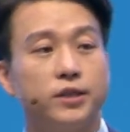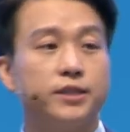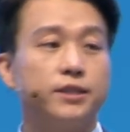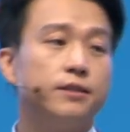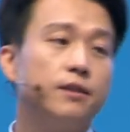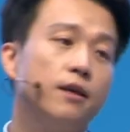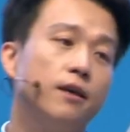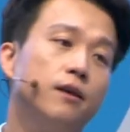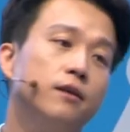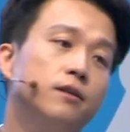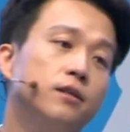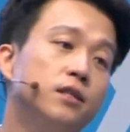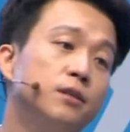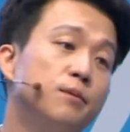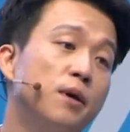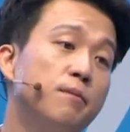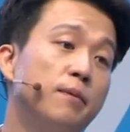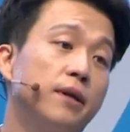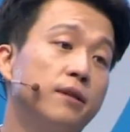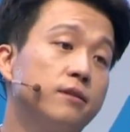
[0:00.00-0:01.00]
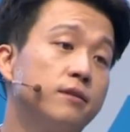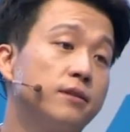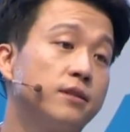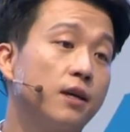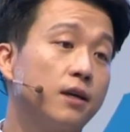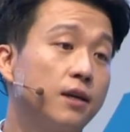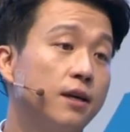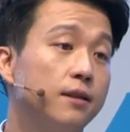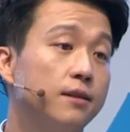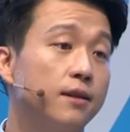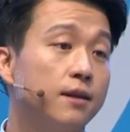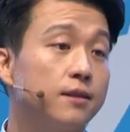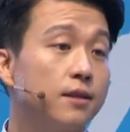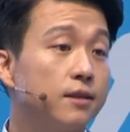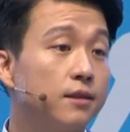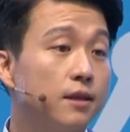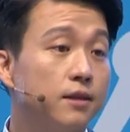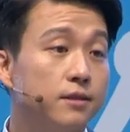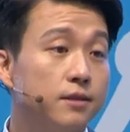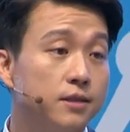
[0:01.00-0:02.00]
시대의 흐름에 맞는 착한
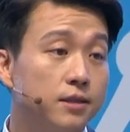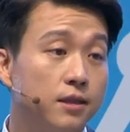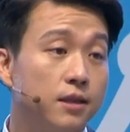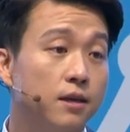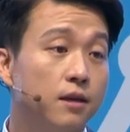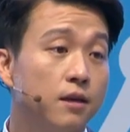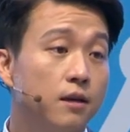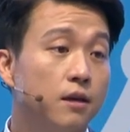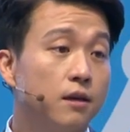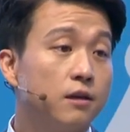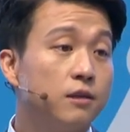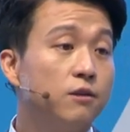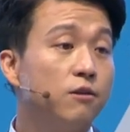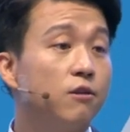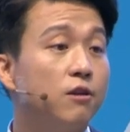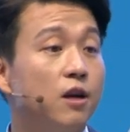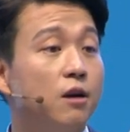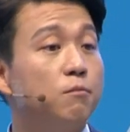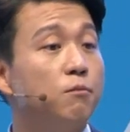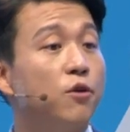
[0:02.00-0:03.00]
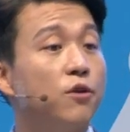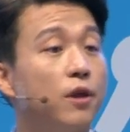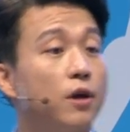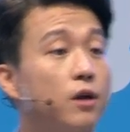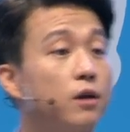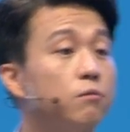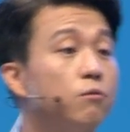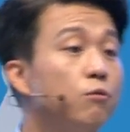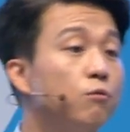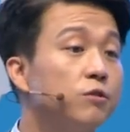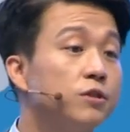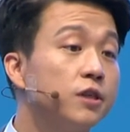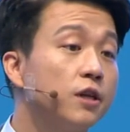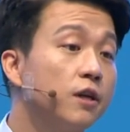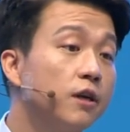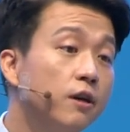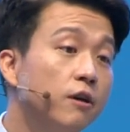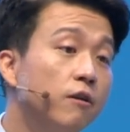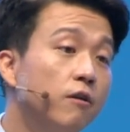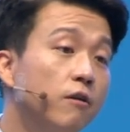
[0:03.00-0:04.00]
다단계인지 그거를 한번 알아보고자
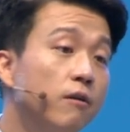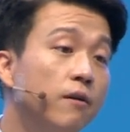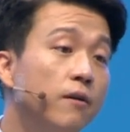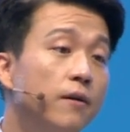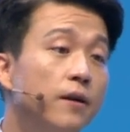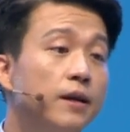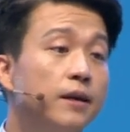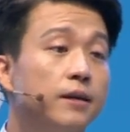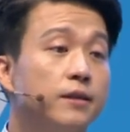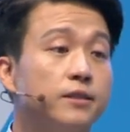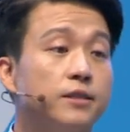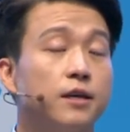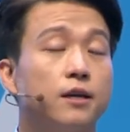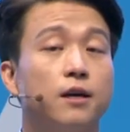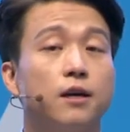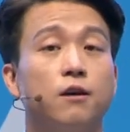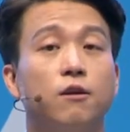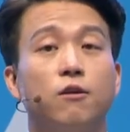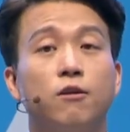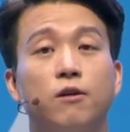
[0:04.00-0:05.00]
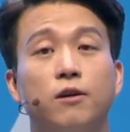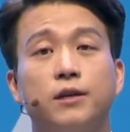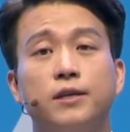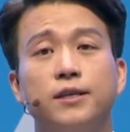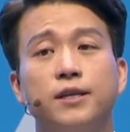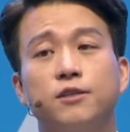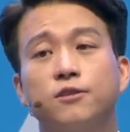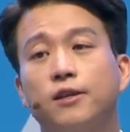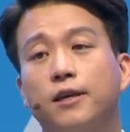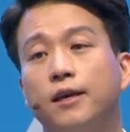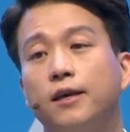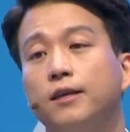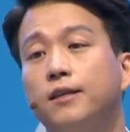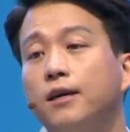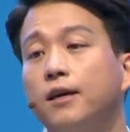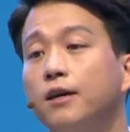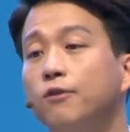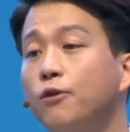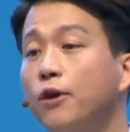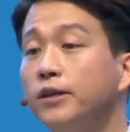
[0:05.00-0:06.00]
해요. 제가요, 그래서
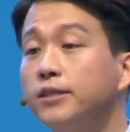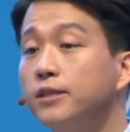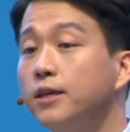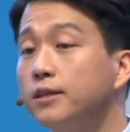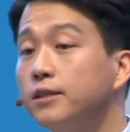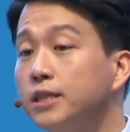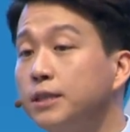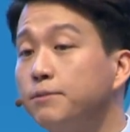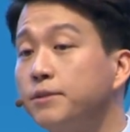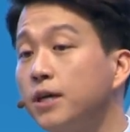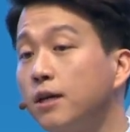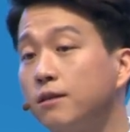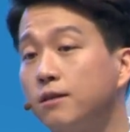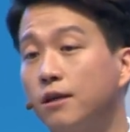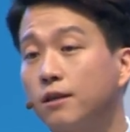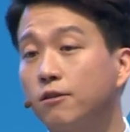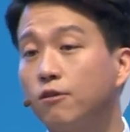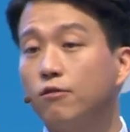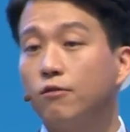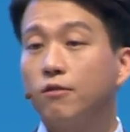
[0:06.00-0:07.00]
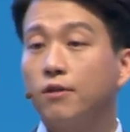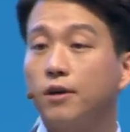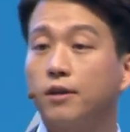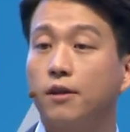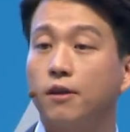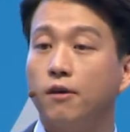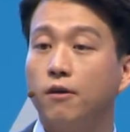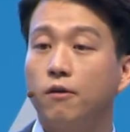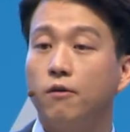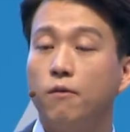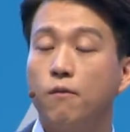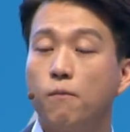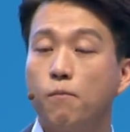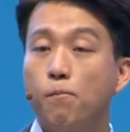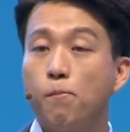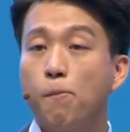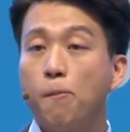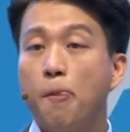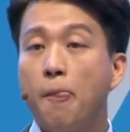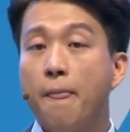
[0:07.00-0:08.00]
데이터에 굉장히 집착을 했던 것 같아요.
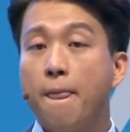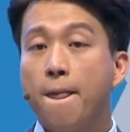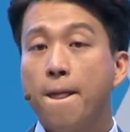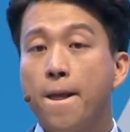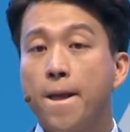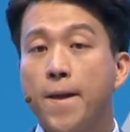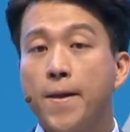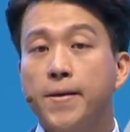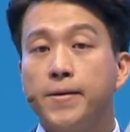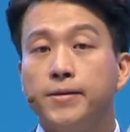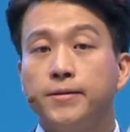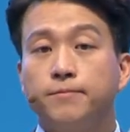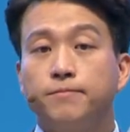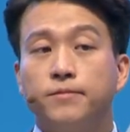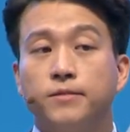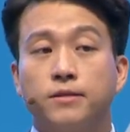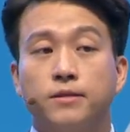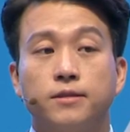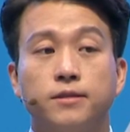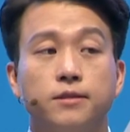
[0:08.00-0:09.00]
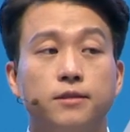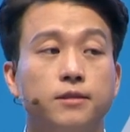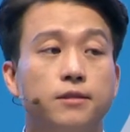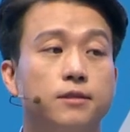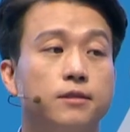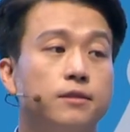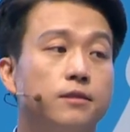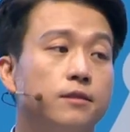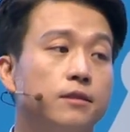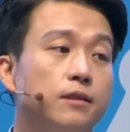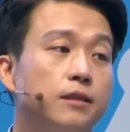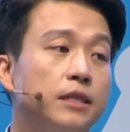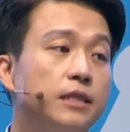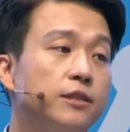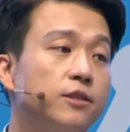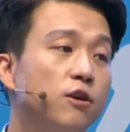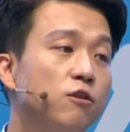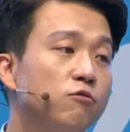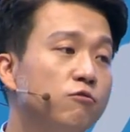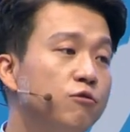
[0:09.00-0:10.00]
그
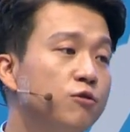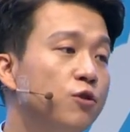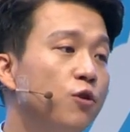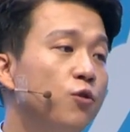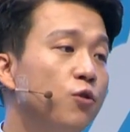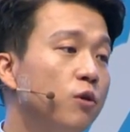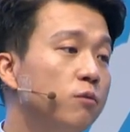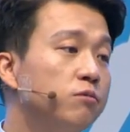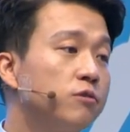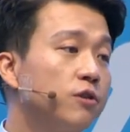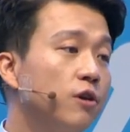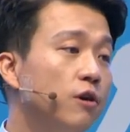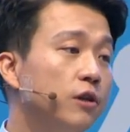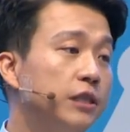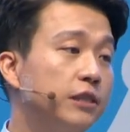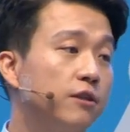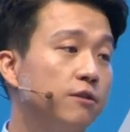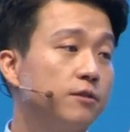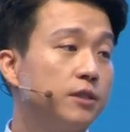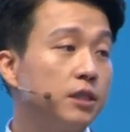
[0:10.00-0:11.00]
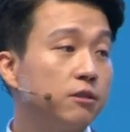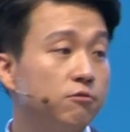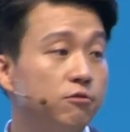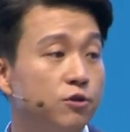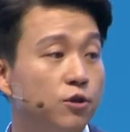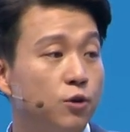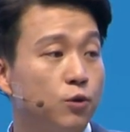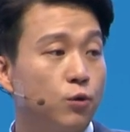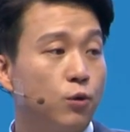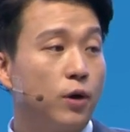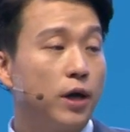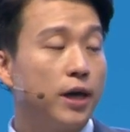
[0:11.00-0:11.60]
2009년도부터 2019년도,